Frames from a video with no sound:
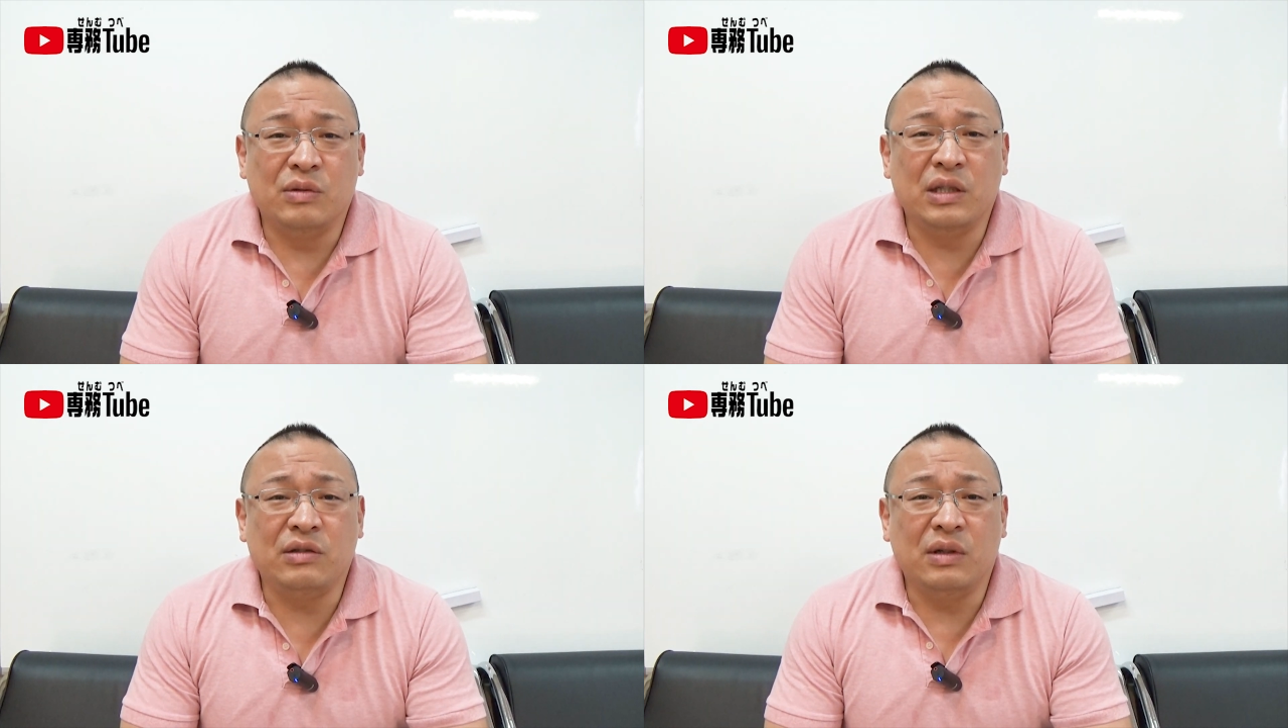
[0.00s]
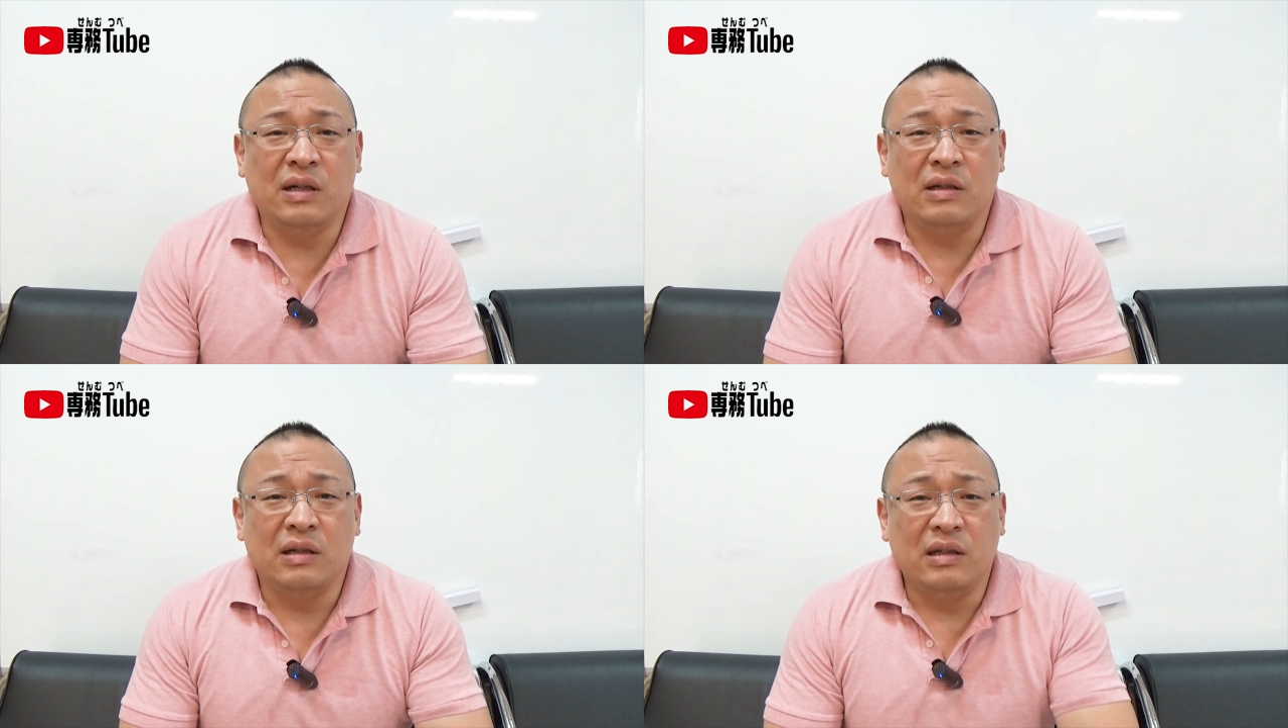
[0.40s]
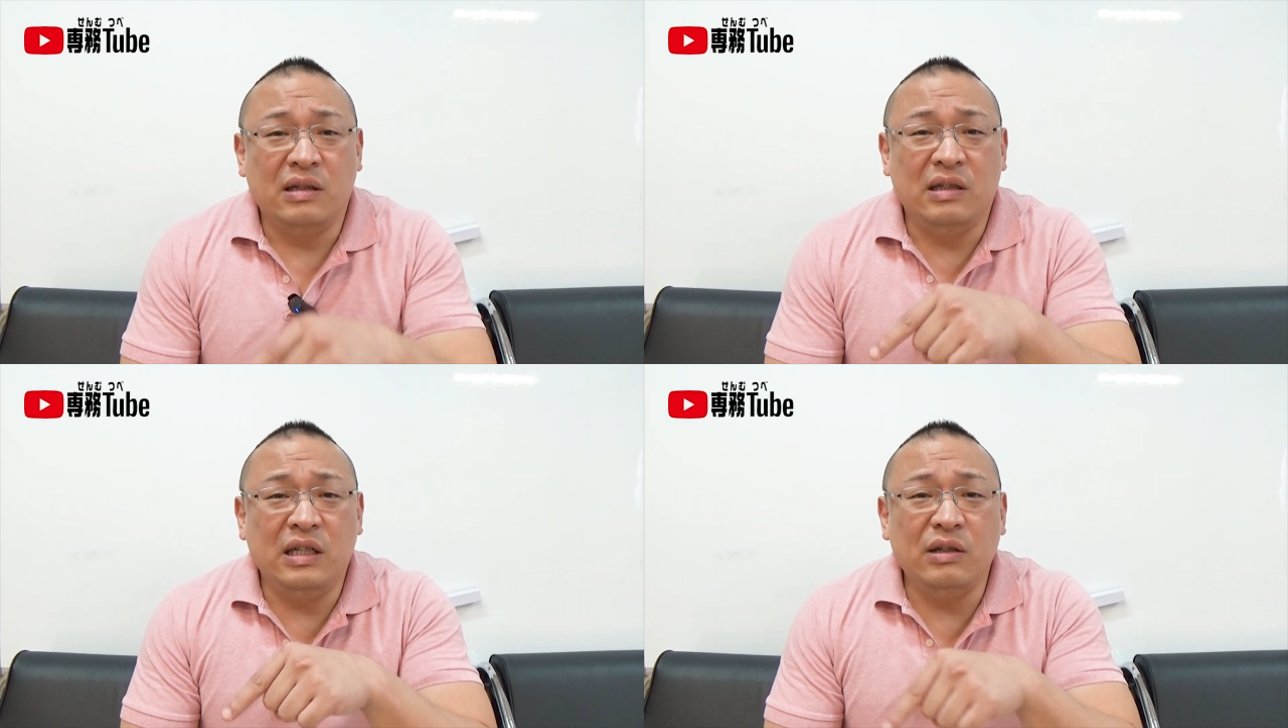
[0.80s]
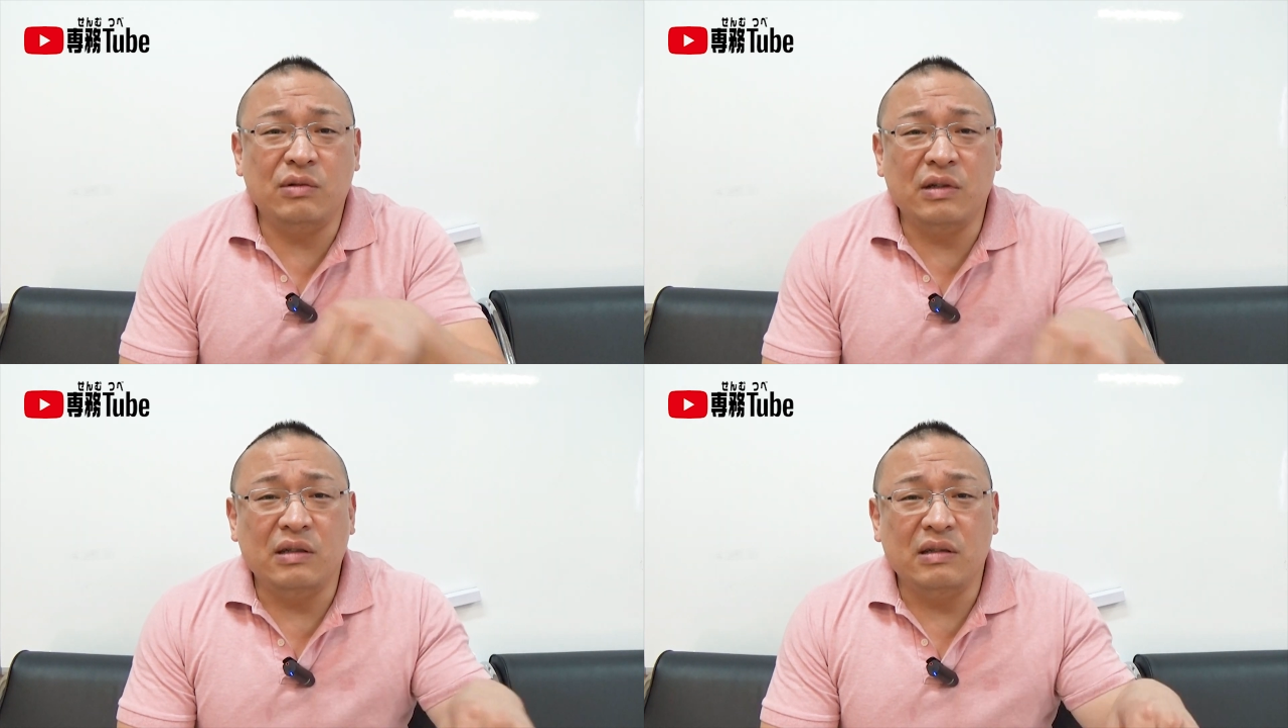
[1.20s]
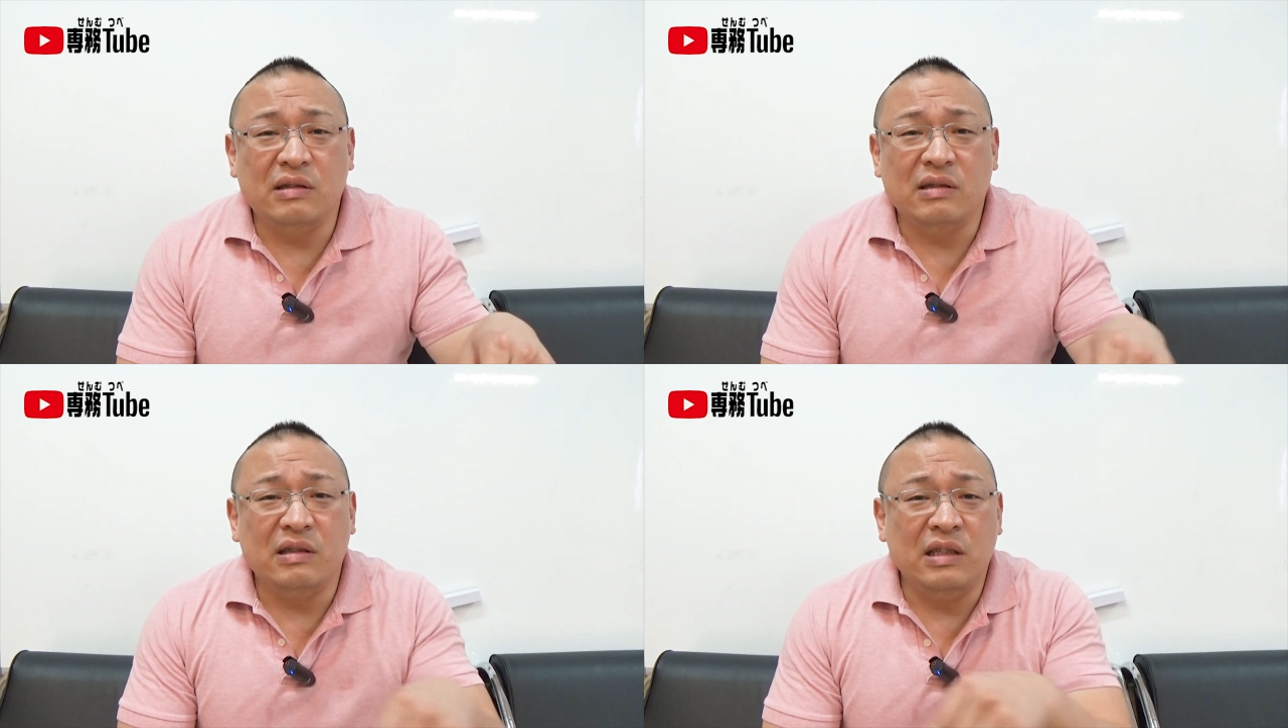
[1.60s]
詳しくはリンク
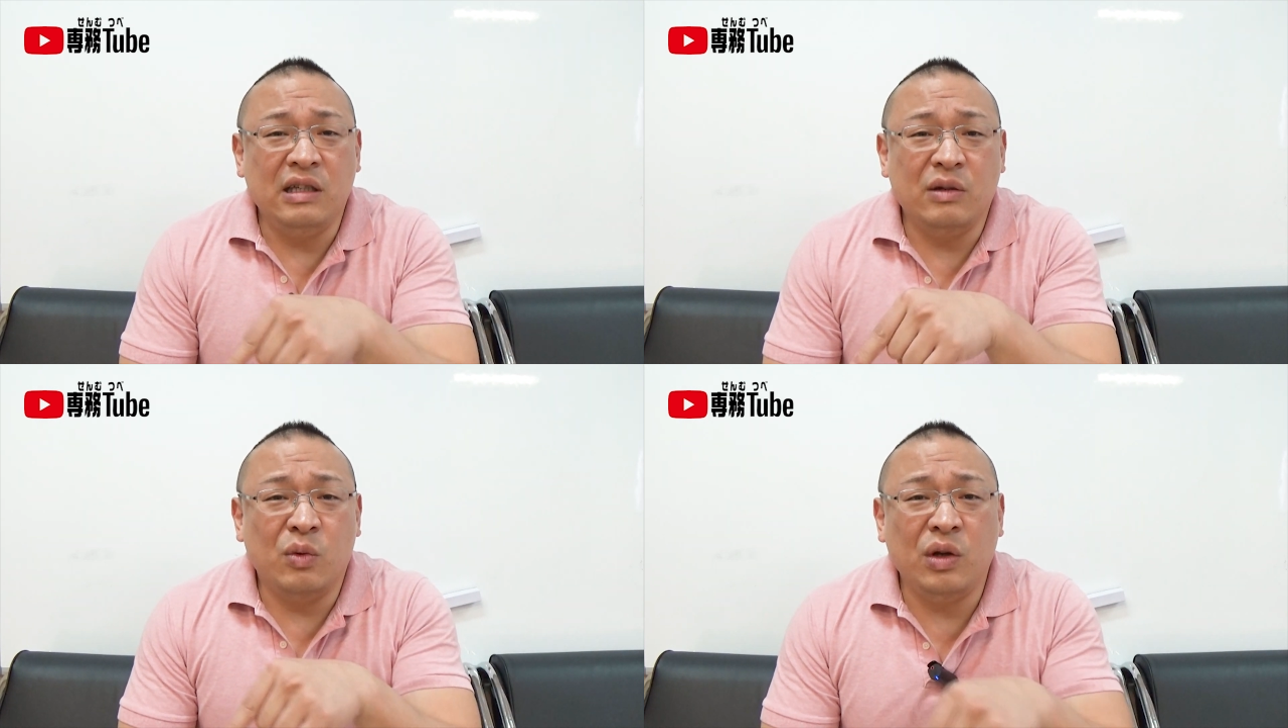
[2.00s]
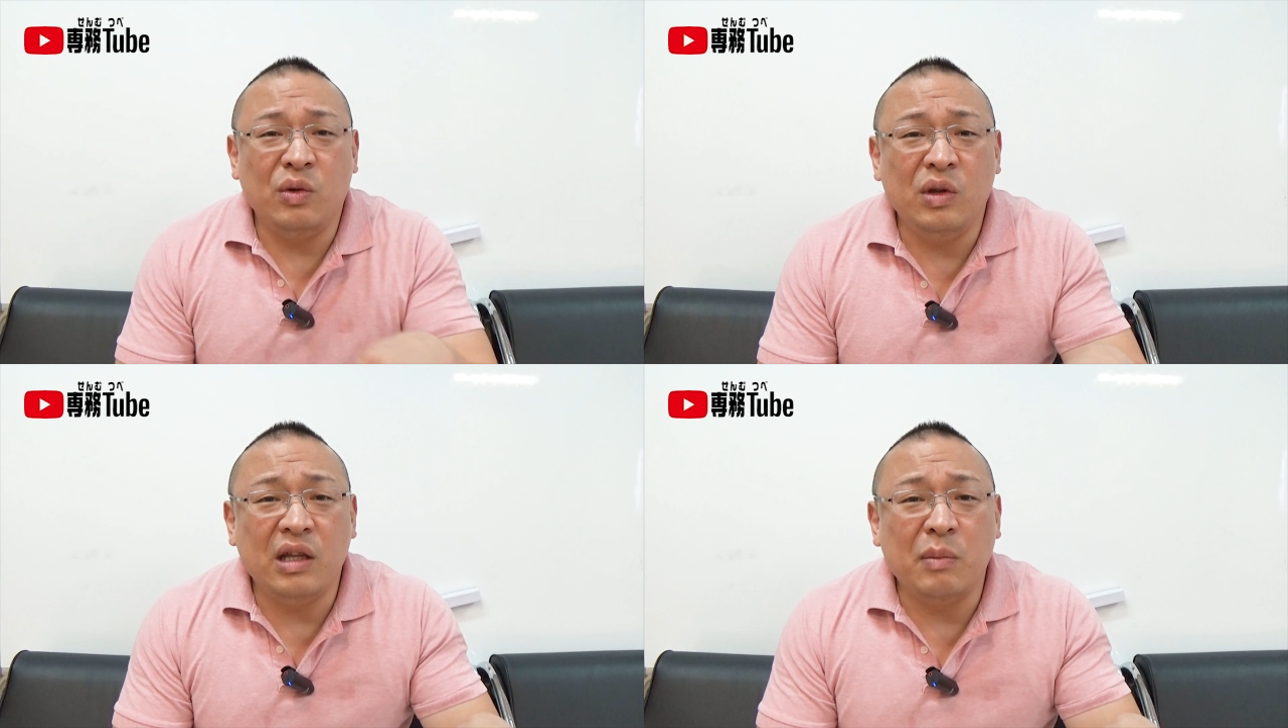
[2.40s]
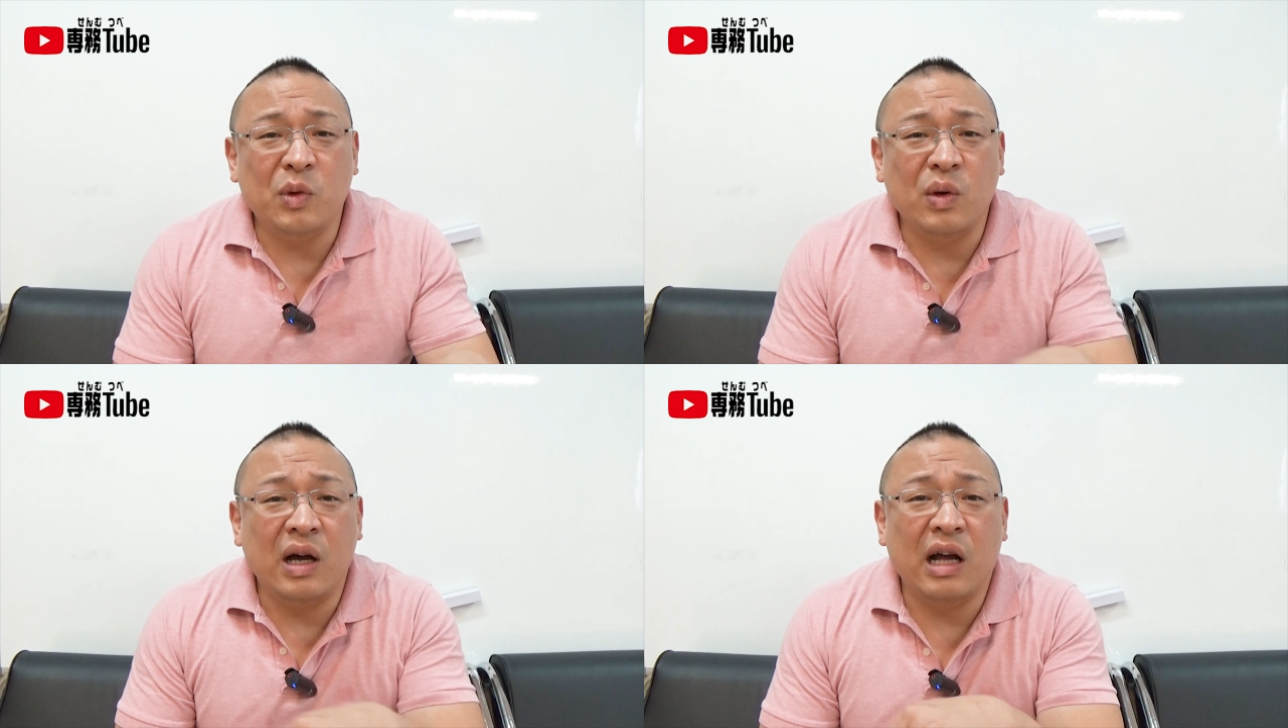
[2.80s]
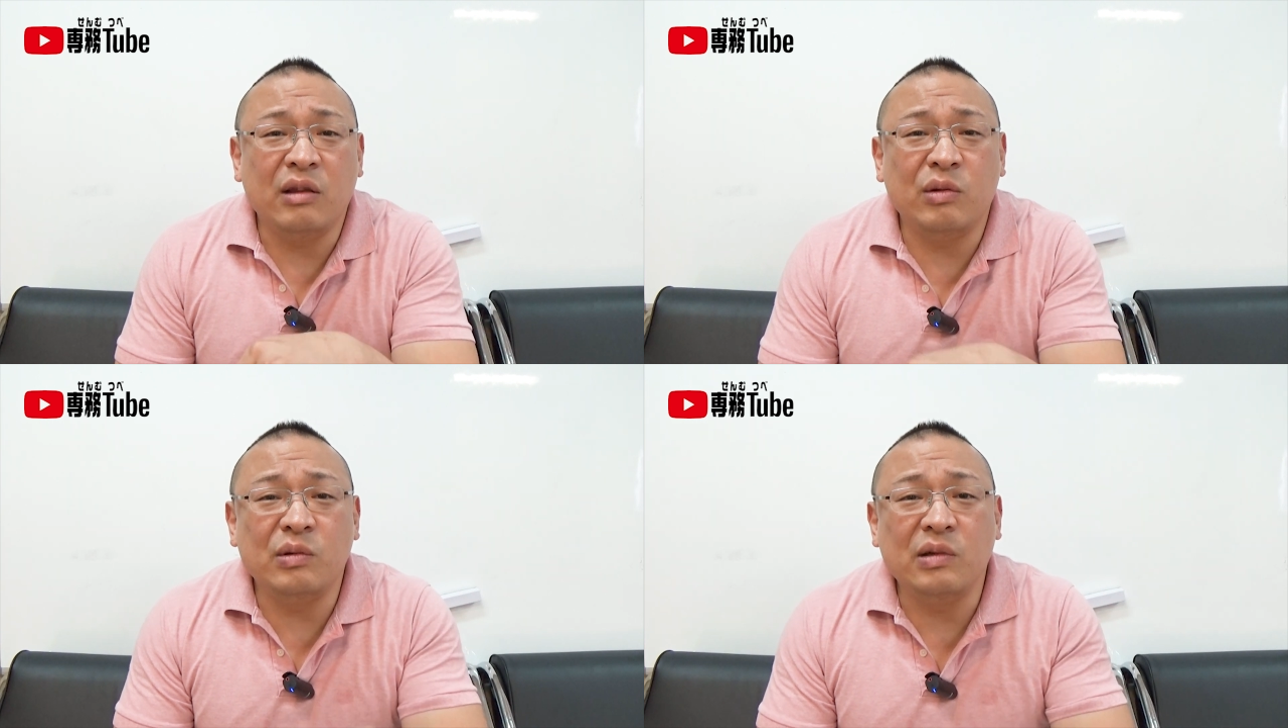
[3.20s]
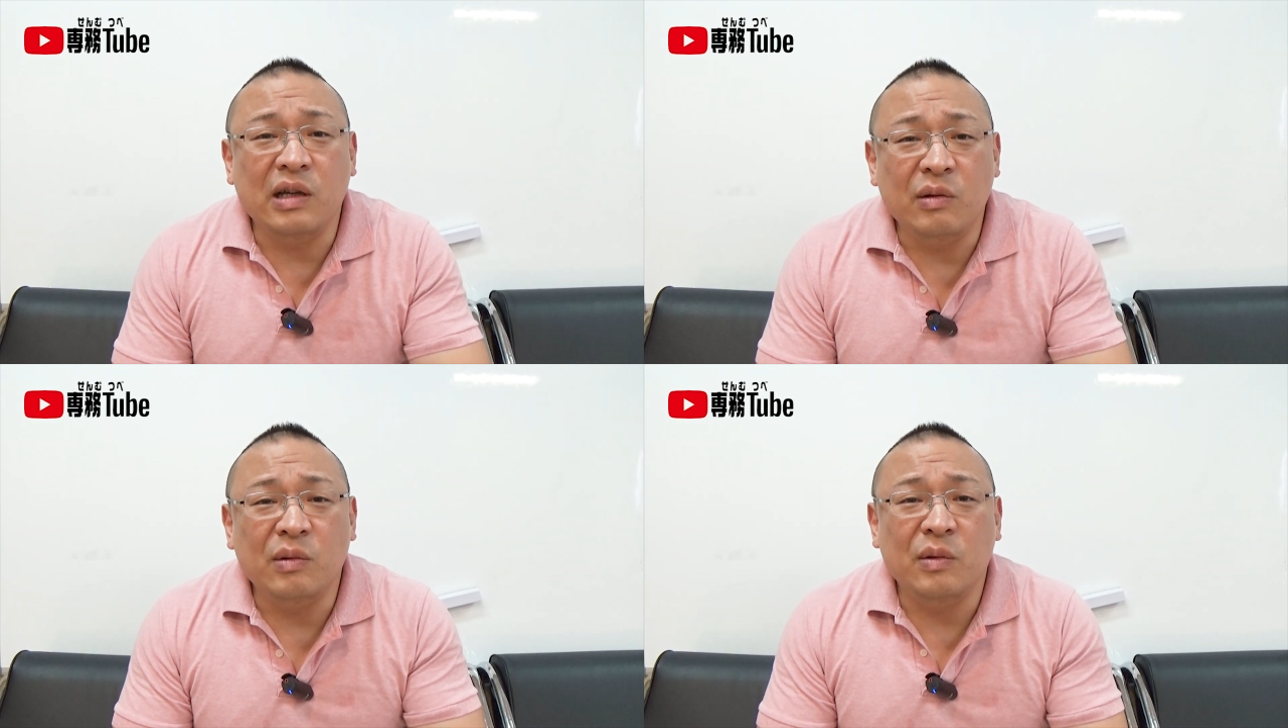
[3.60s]
に俺のネタ元貼っとく
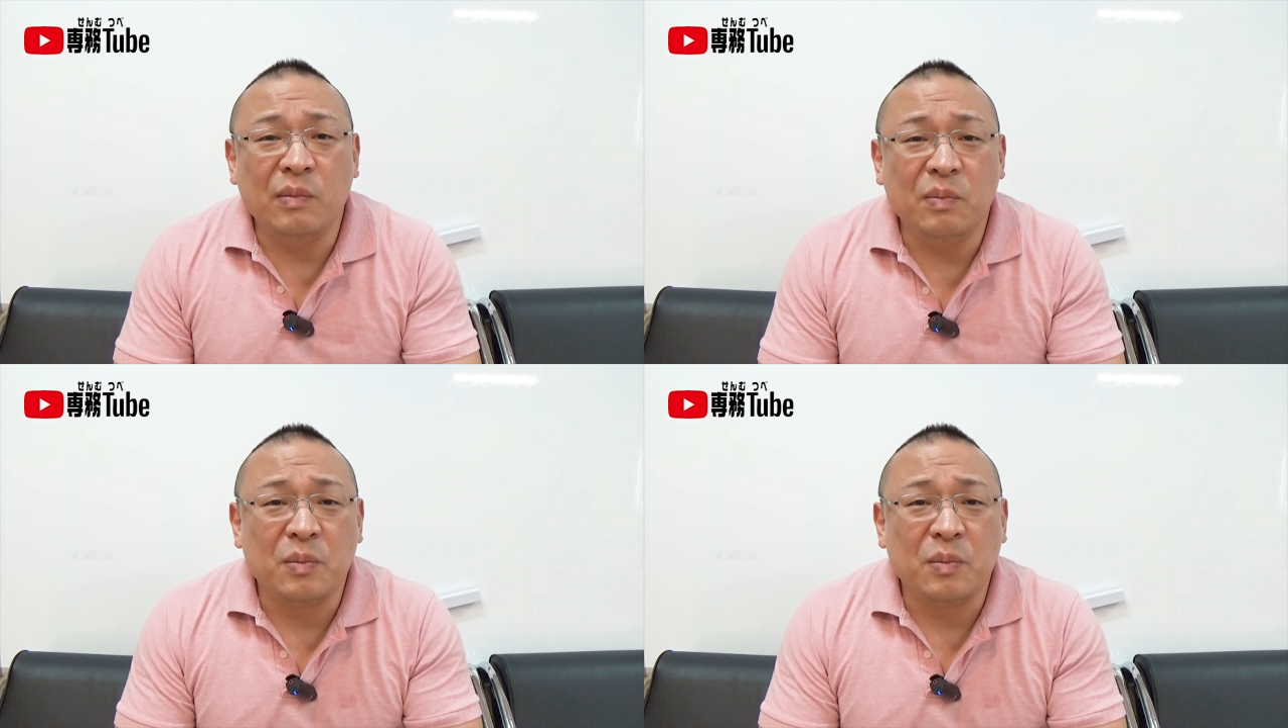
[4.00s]
けど、